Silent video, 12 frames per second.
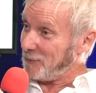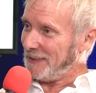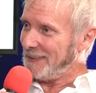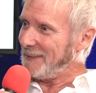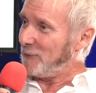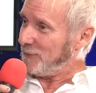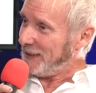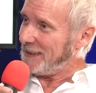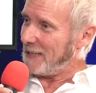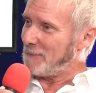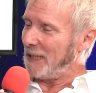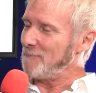les On
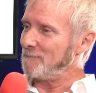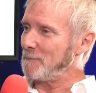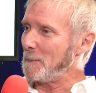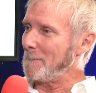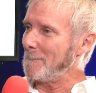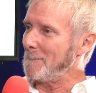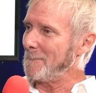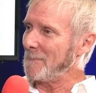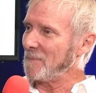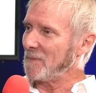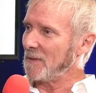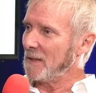Alors, est-ce qu'on a les dates de l'année
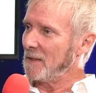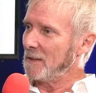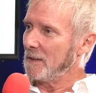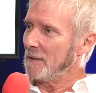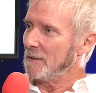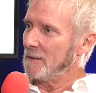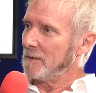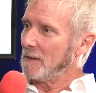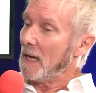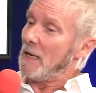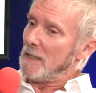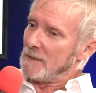prochaine ou c'est trop tôt
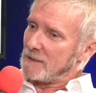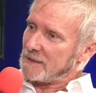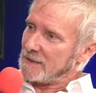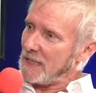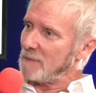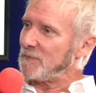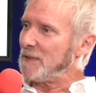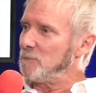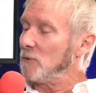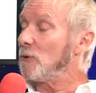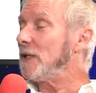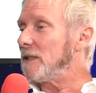Parce que là, on est comme
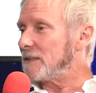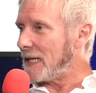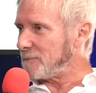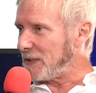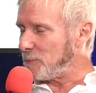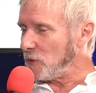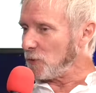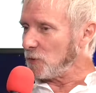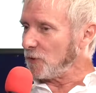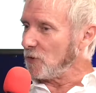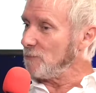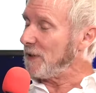septembre. oui, c'est un petit peu trop
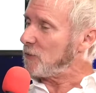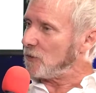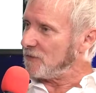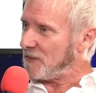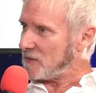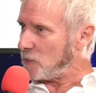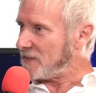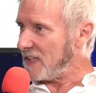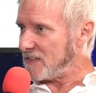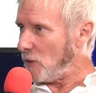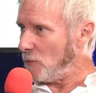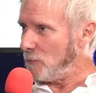tôt, mais de toute façon, ça
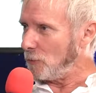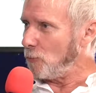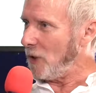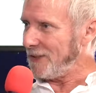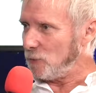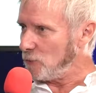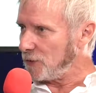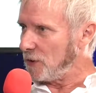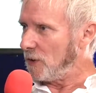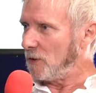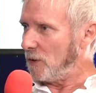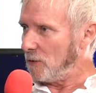sera au mois d'août,
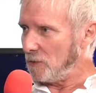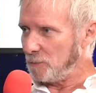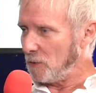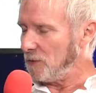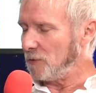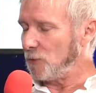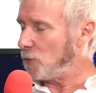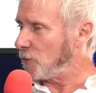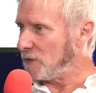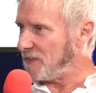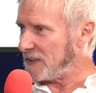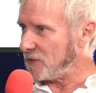euh, de
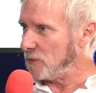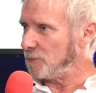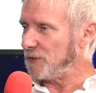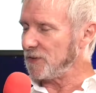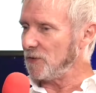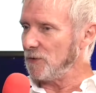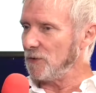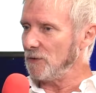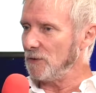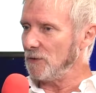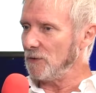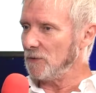toute façon, puisque
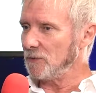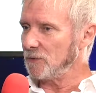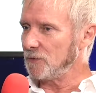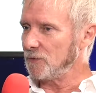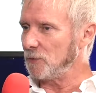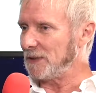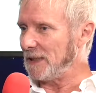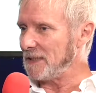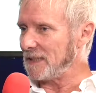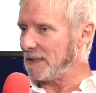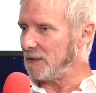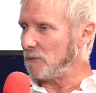euh, toutes
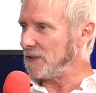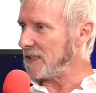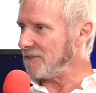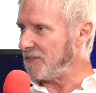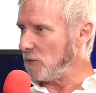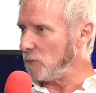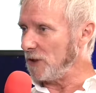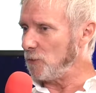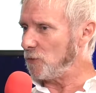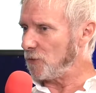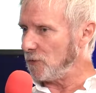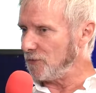les années, on les a fait au mois
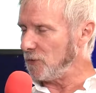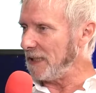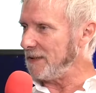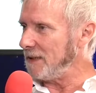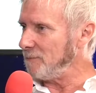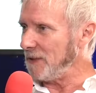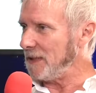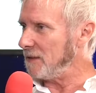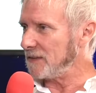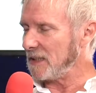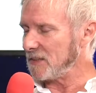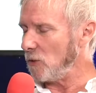d'août, sauf une année, mais euh,
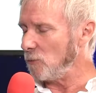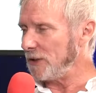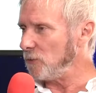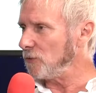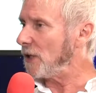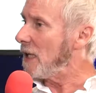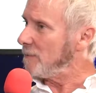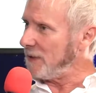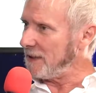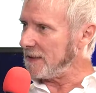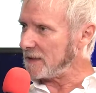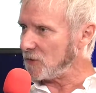ça sera au mois d'août. Mais
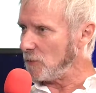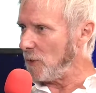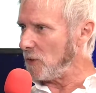les dates ne sont pas